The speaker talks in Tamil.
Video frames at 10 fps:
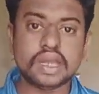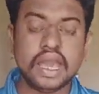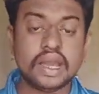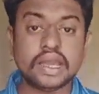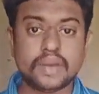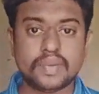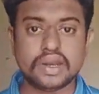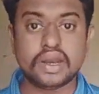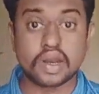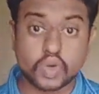ஆங்கர்
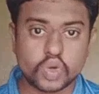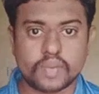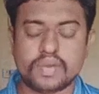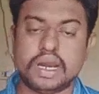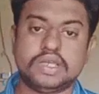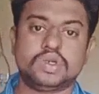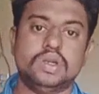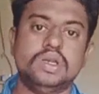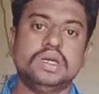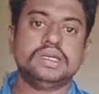அப்படின்னா நங்கூரம் கலைச்சொல்
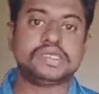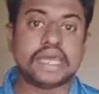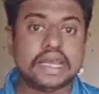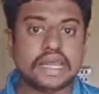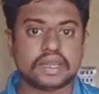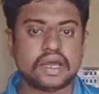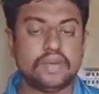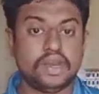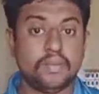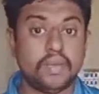செயலர்
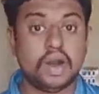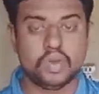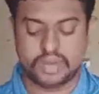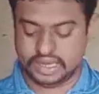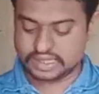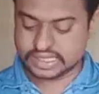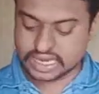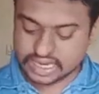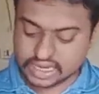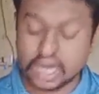அப்படின்னா மாலுமி
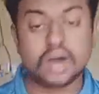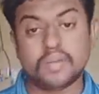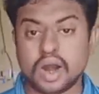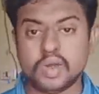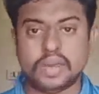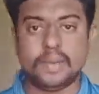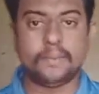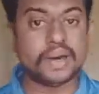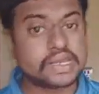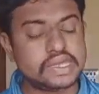செயலர்னா மாலுமி
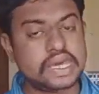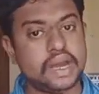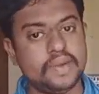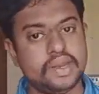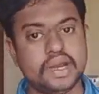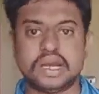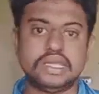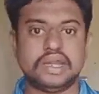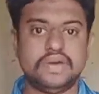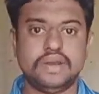பருதி அப்படின்னா
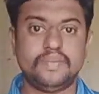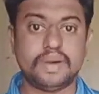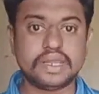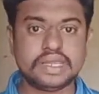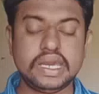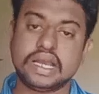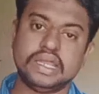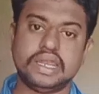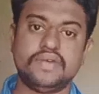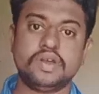கதிரவன் பருதி
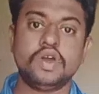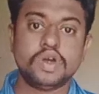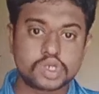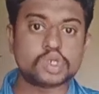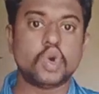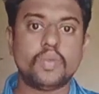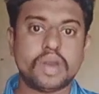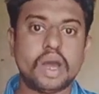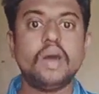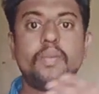கதிரவன்
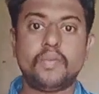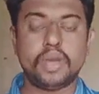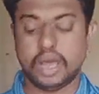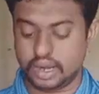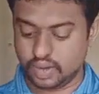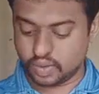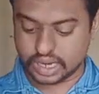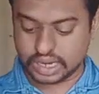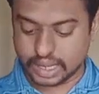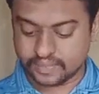ஸ்டோம்னா புயல்
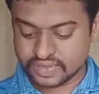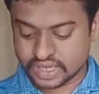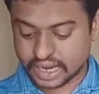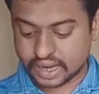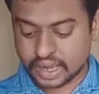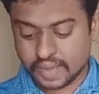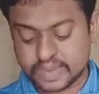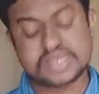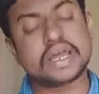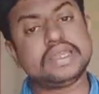ஓகேங்களா ரைட்
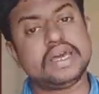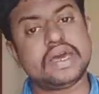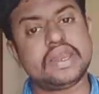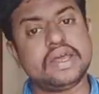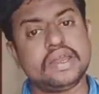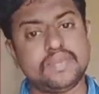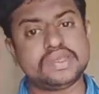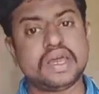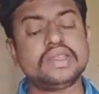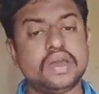பிசுராந்தையார்னா
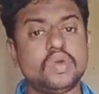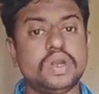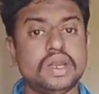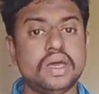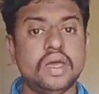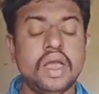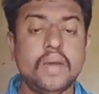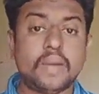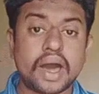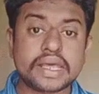பிசுராந்தையார் நூல் என்ன
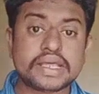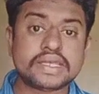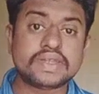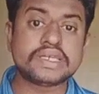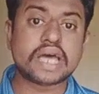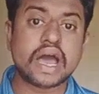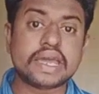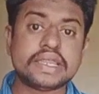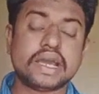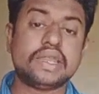பாரதிதாசன் வந்து
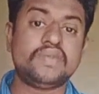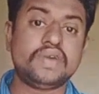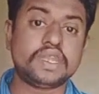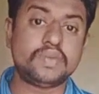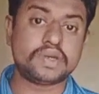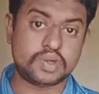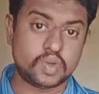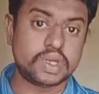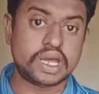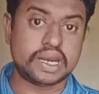சாகித்ய அகாதமி விருது பெற்ற
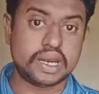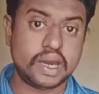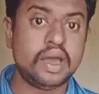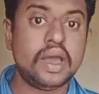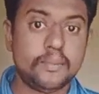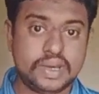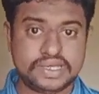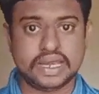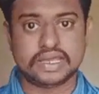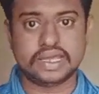நூல் தான் என்னன்னா
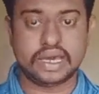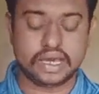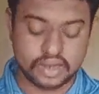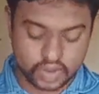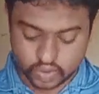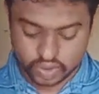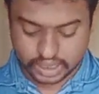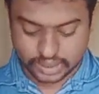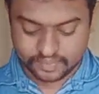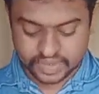பிசுராந்தையார் ஓகே
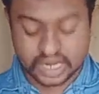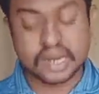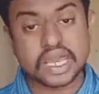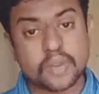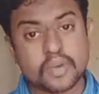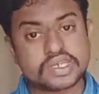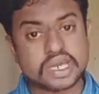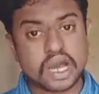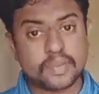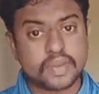கண்ணகி புரட்சி
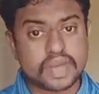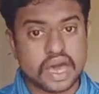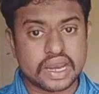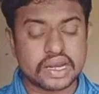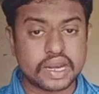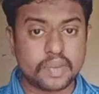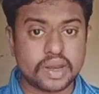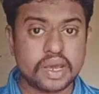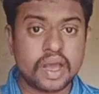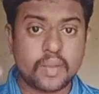காப்பியம் யார் ஏற்றிருப்பாரு
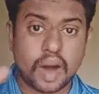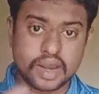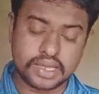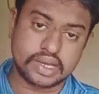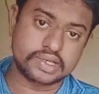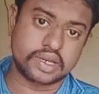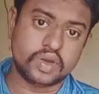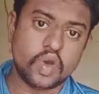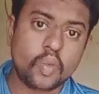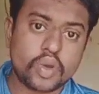பாரதிதாசன்
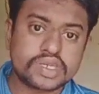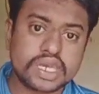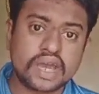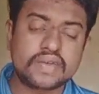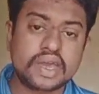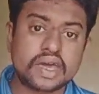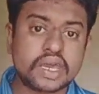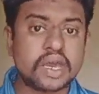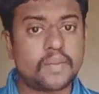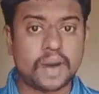புரட்சி கவி யாரு
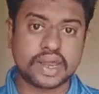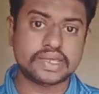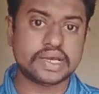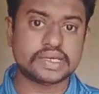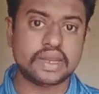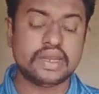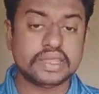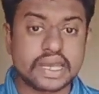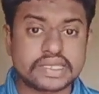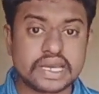பாரதிதாசன்
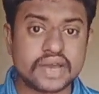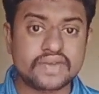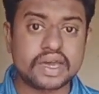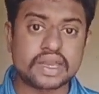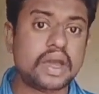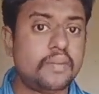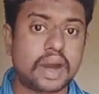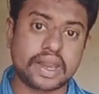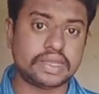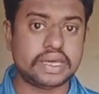தேசிய கவி யாரு
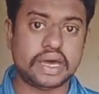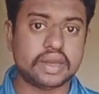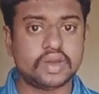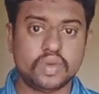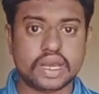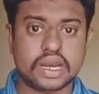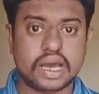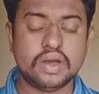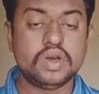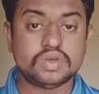பாரதியார் ஓகேங்களா
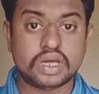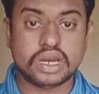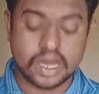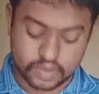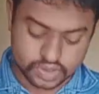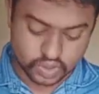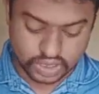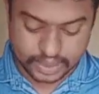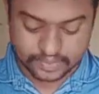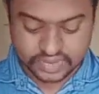ஸோ அதெல்லாம் ஞாபகம்
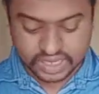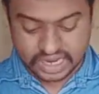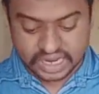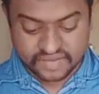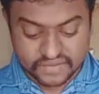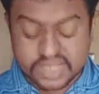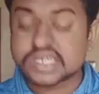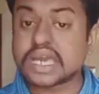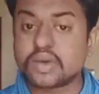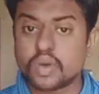வச்சுக்கோங்க ரைட்
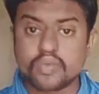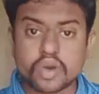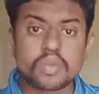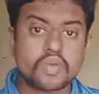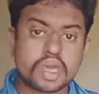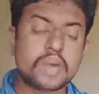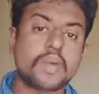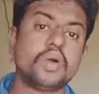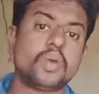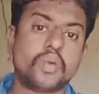விச்சை ரொம்ப ரொம்ப முக்கியமான
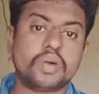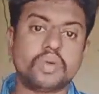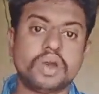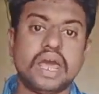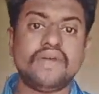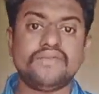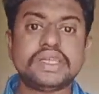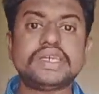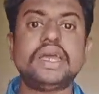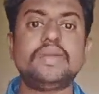ஒரு பொருள் கூட
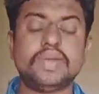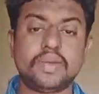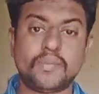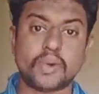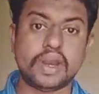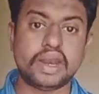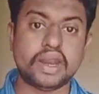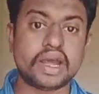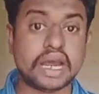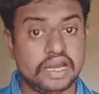விச்சை என்பதன் பொருள் என்னன்னா
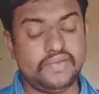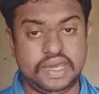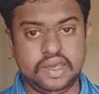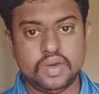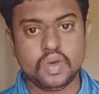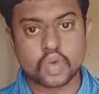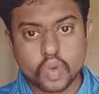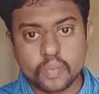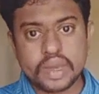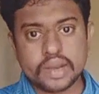கல்வி
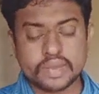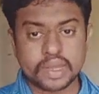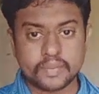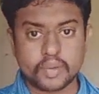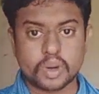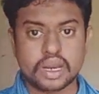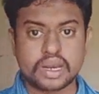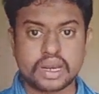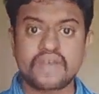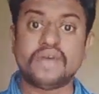கும்பி என்பதன் பொருள்
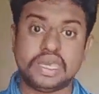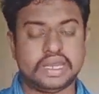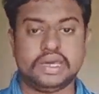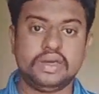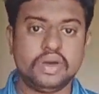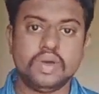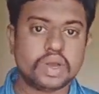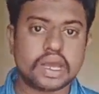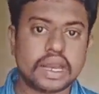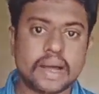என்னன்னா வயிறு
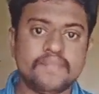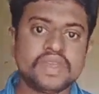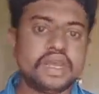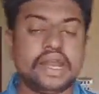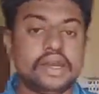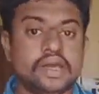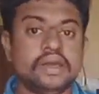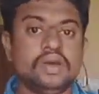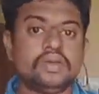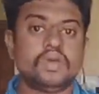ஓகேங்களா ரைட்டு
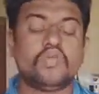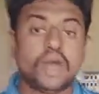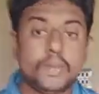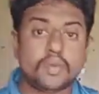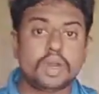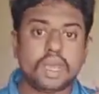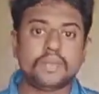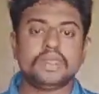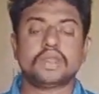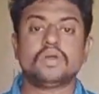ஸோ வைப்புள்ளி
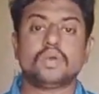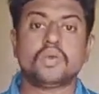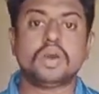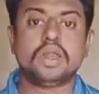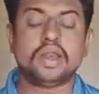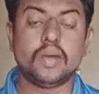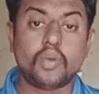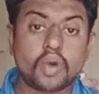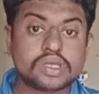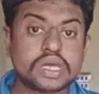அப்படிங்கிறதோட பொருள் என்னென்னா
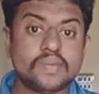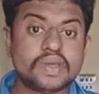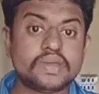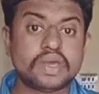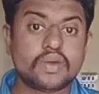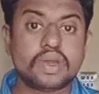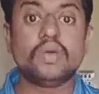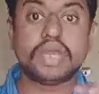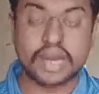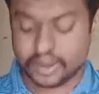பொருள் சேமித்து வைக்கக்கூடிய
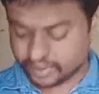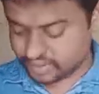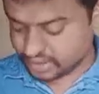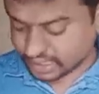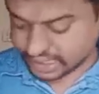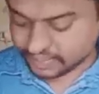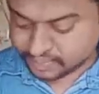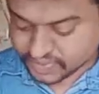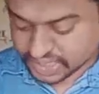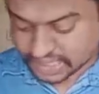ஒரு இடம் ரைட்
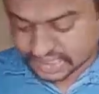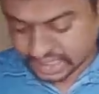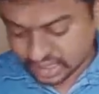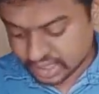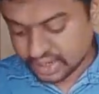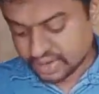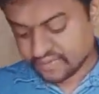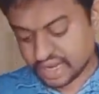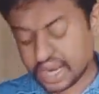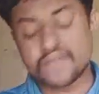நெக்ஸ்ட்டு
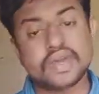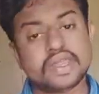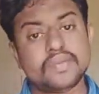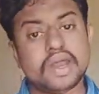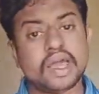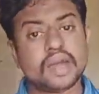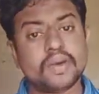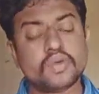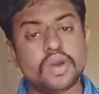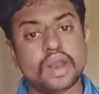வேளாண் வேதம் என
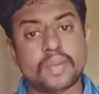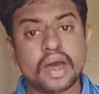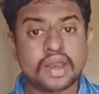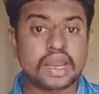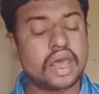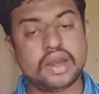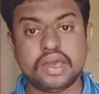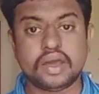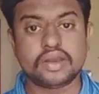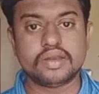அழைக்கப்படும் நூல் என்னப்பா நாலடியார்